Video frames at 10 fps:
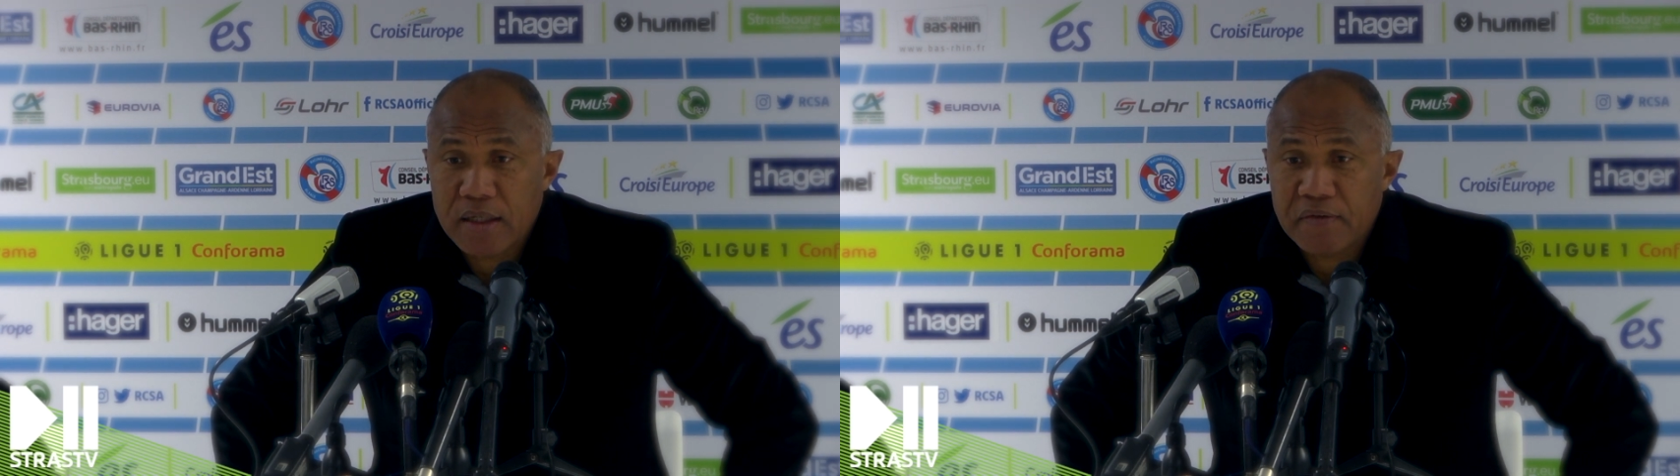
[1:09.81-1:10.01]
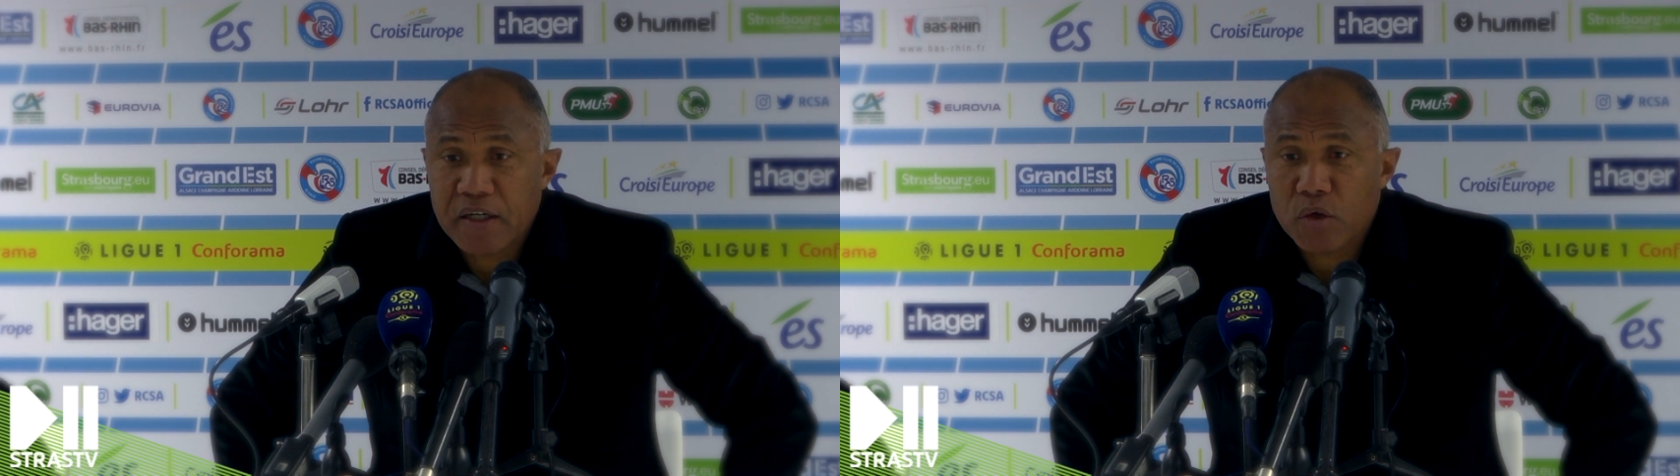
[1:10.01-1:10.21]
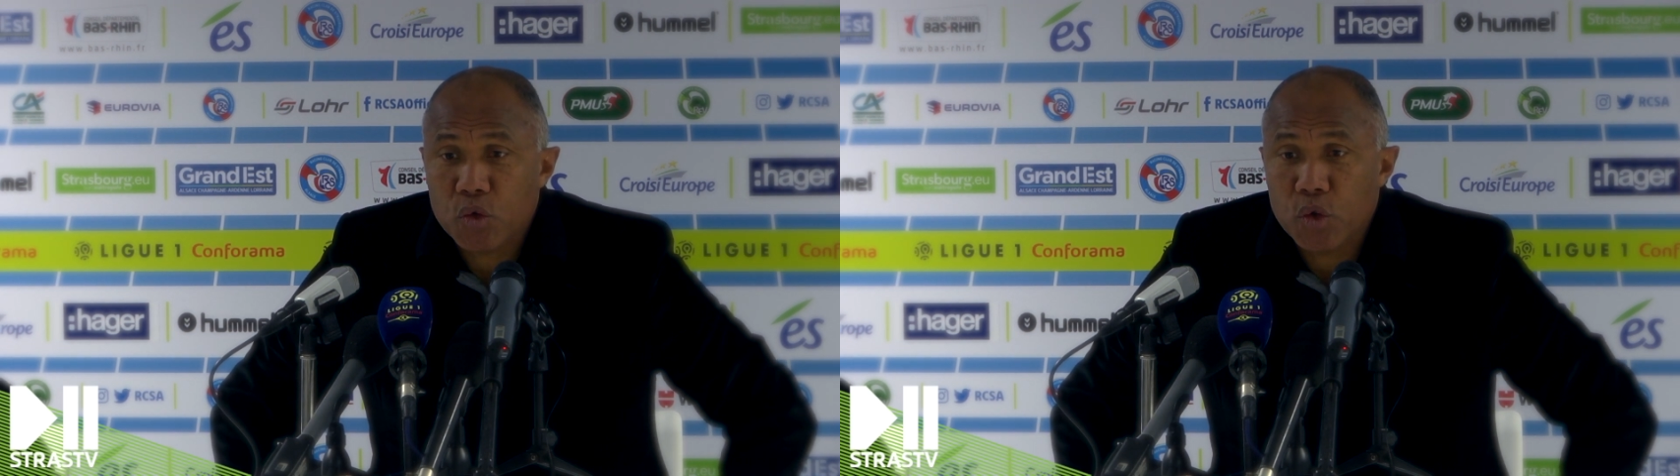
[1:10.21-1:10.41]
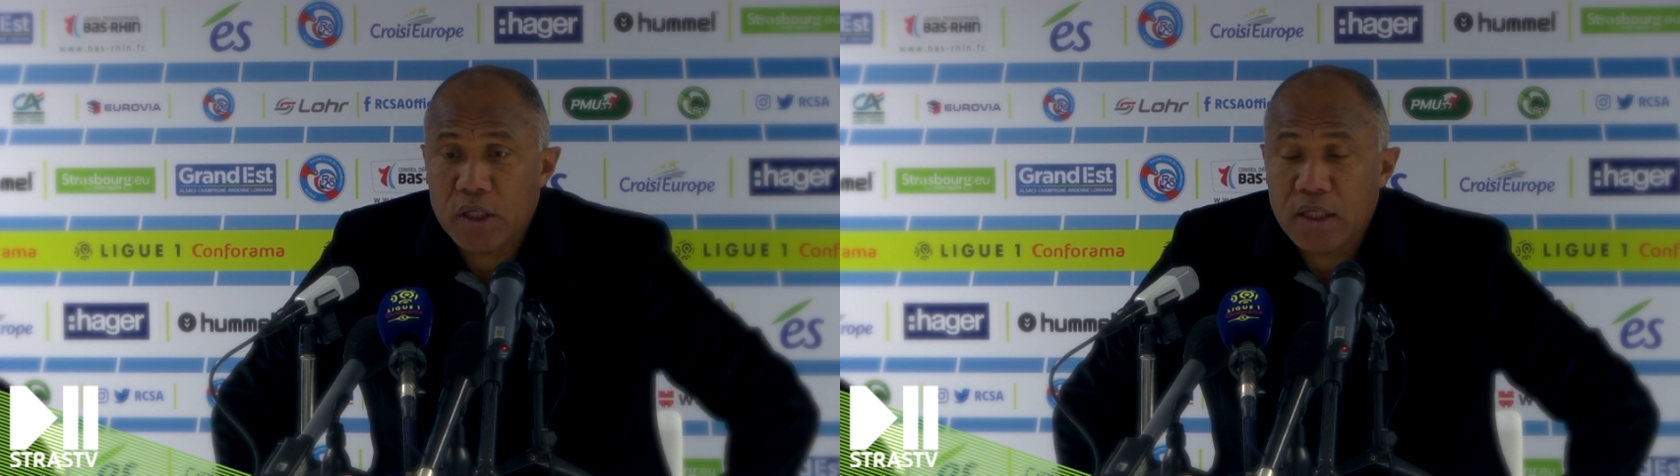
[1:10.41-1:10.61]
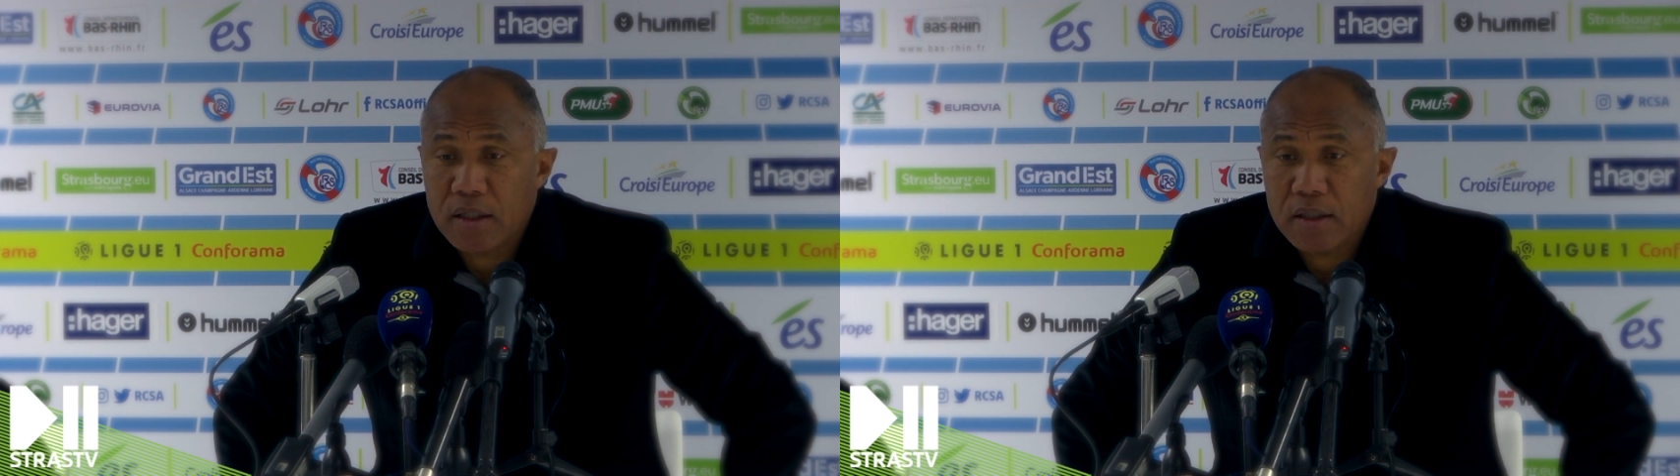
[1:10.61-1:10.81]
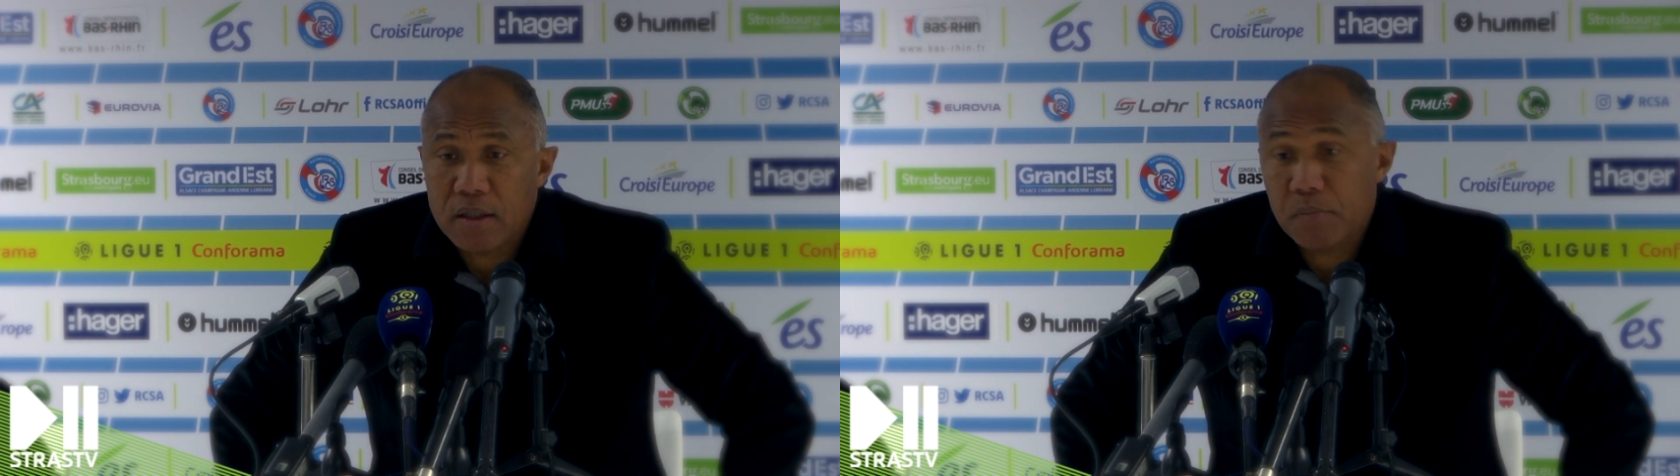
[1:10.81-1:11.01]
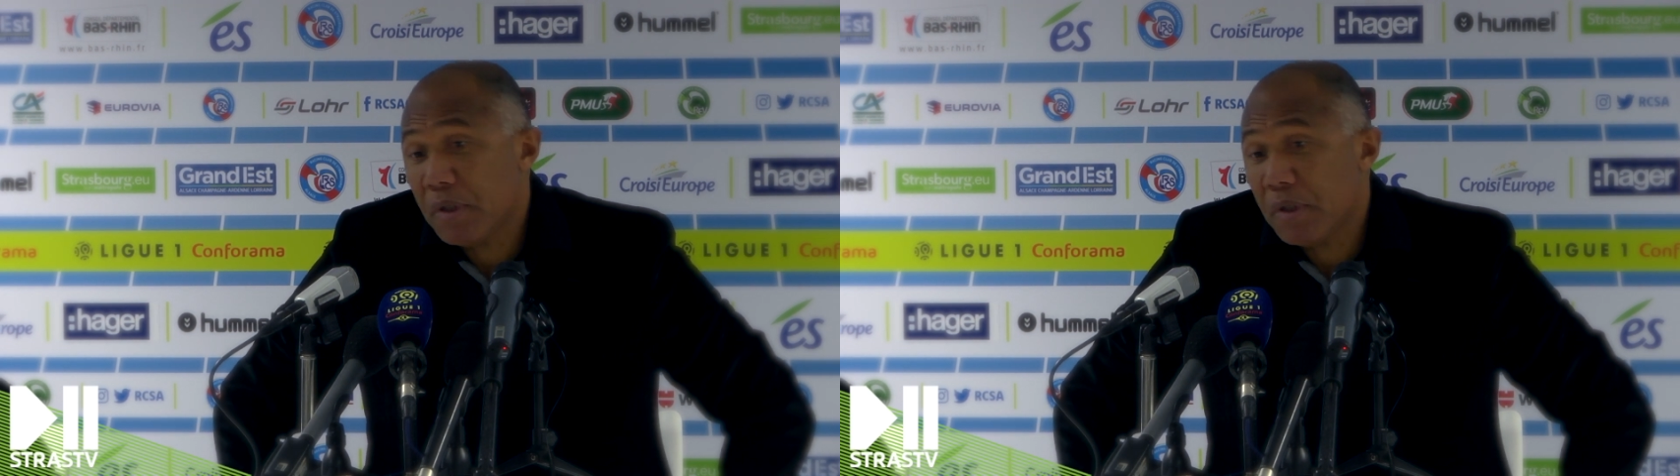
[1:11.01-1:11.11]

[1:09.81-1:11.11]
les faire reculer et